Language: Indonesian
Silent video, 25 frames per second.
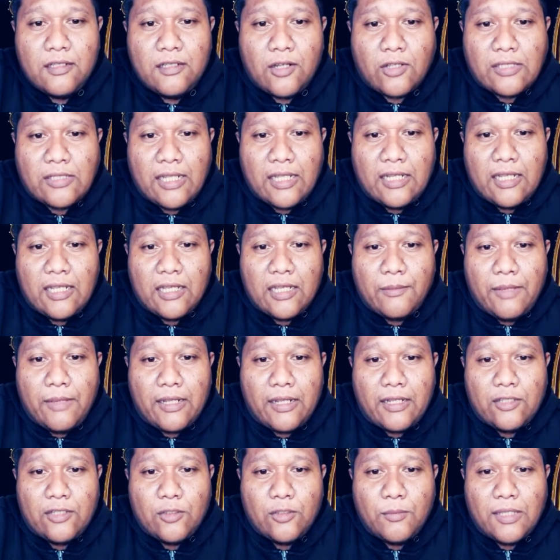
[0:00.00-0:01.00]
di Rosalia
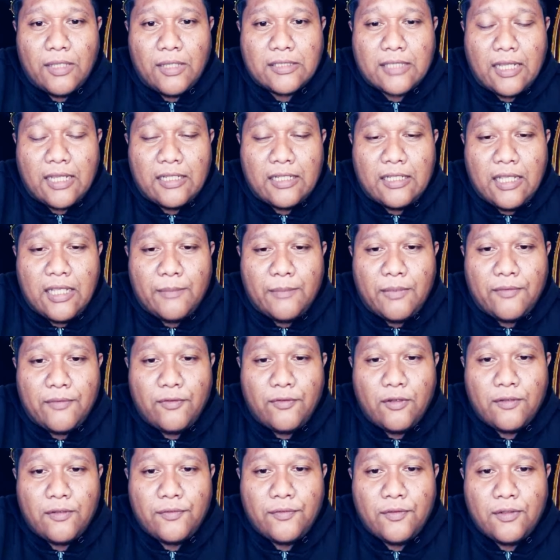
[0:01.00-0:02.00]
kemarin nyoba Scania apa
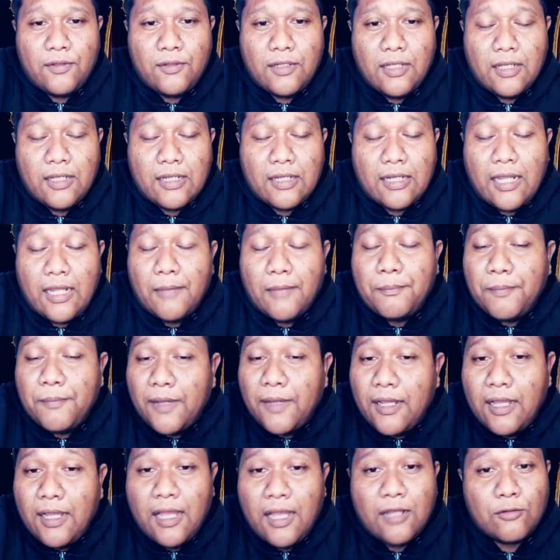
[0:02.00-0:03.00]
Volvo nggak
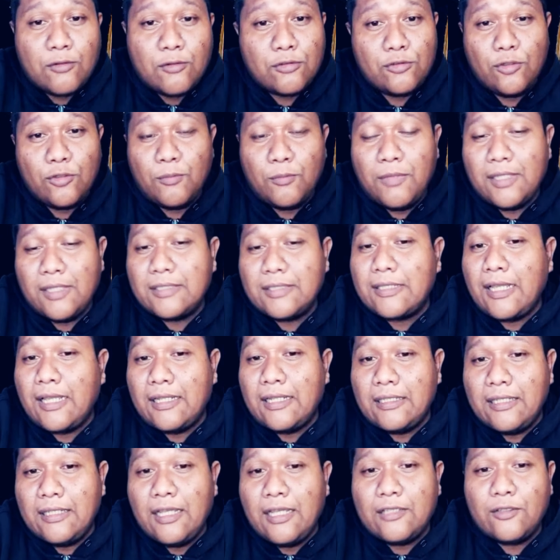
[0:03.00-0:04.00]
kenapa harus nyoba
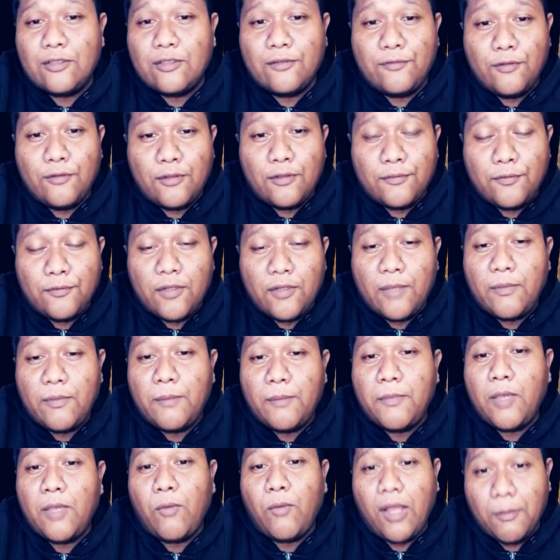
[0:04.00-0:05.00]
Scania atau Volvo
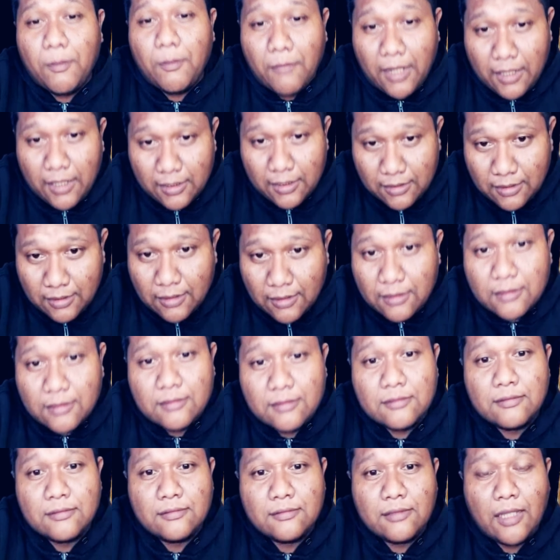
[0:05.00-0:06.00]
emang mewah banget ya
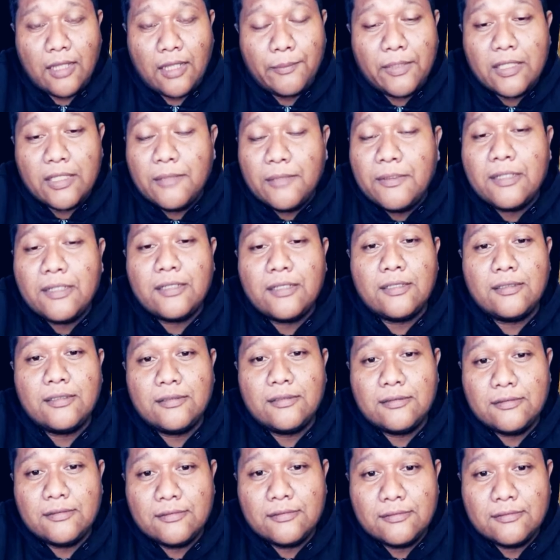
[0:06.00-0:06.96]
apa gimana